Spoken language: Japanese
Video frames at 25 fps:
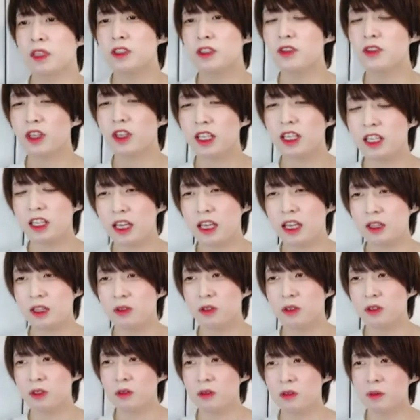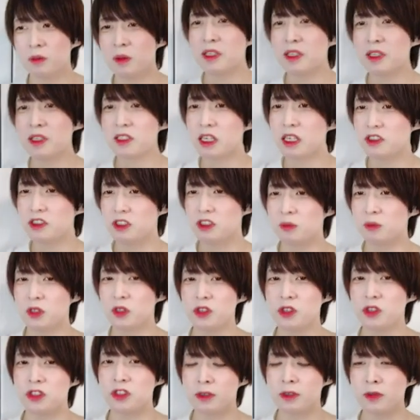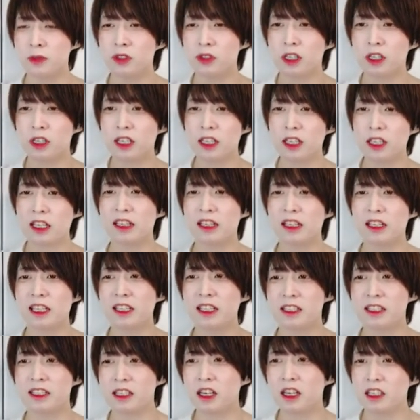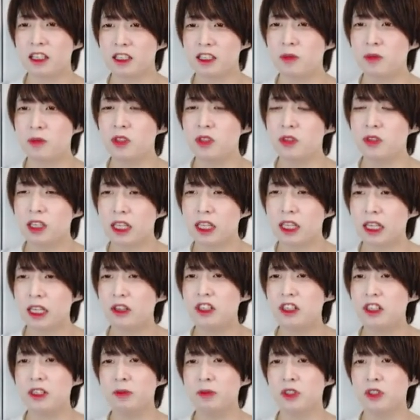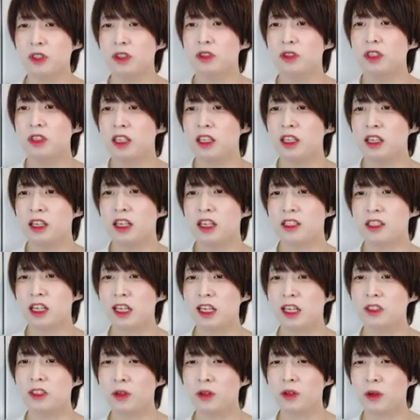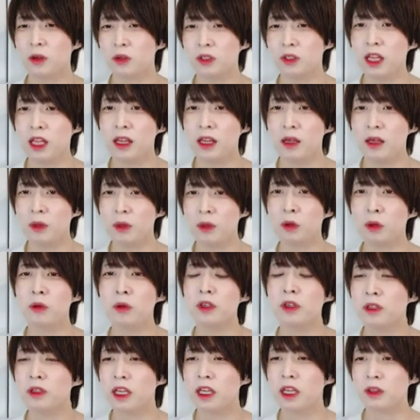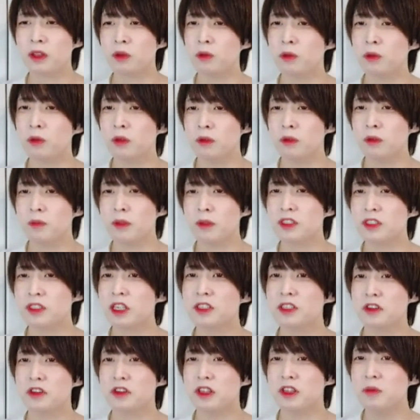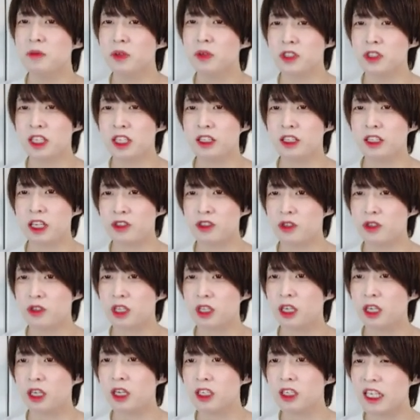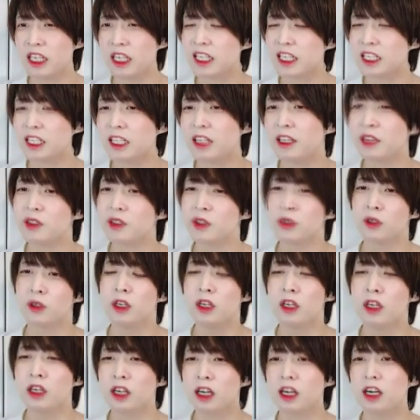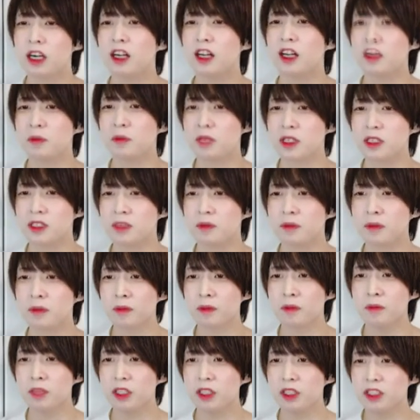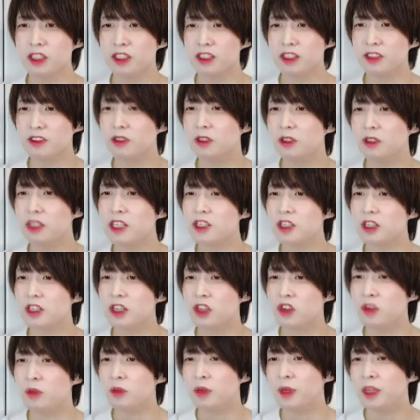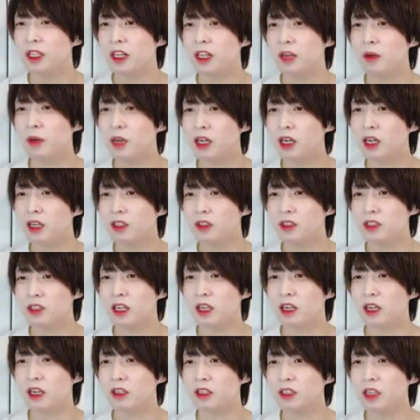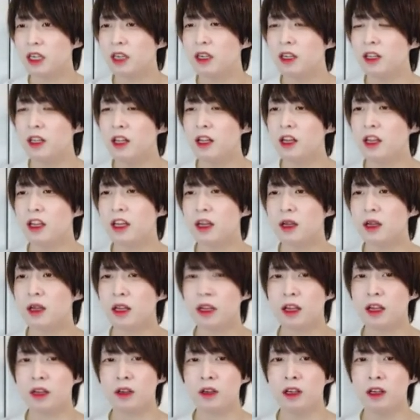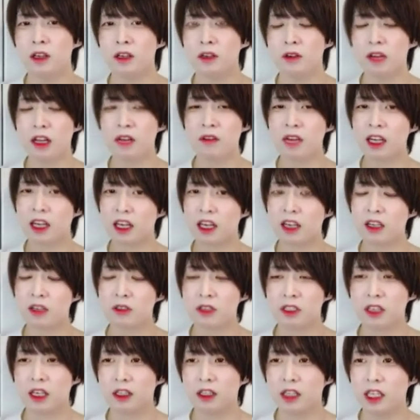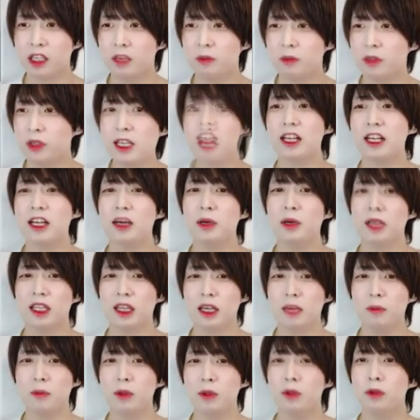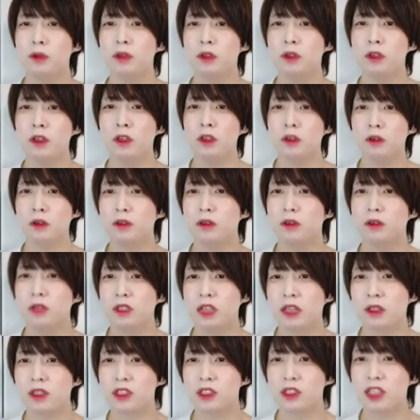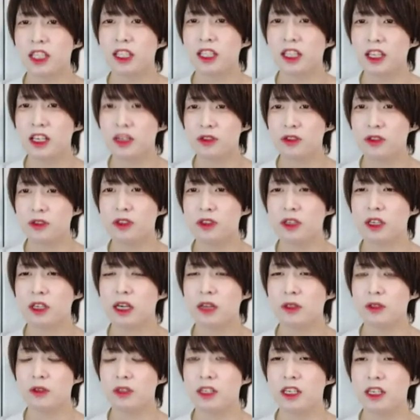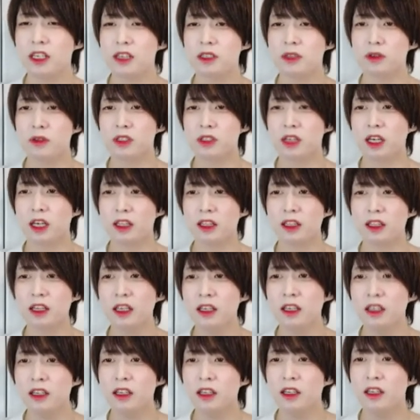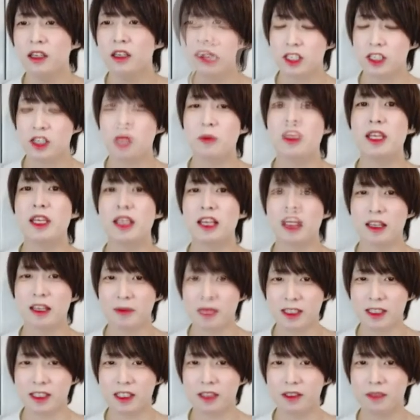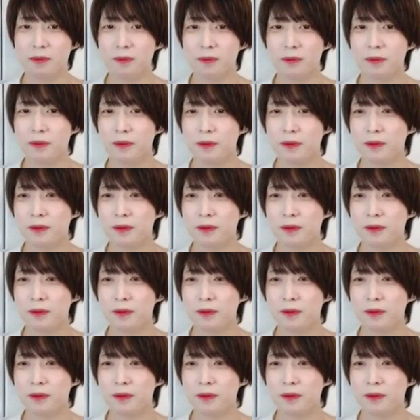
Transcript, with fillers: その時に、えっと、まあ、マウスカーソルもちろん自分の体ではないんですが、自分の体の一部のように扱えるということで、まあ、これ、えっと、マウスカーソルにも身体処理感が正規されていると考えられます。同じ、同じように有名なラバーハンド錯覚や、えー、我々がよく使っている VR アバターも、この、えっ、ー、と、身体所有感の性質を使った仕組みになります。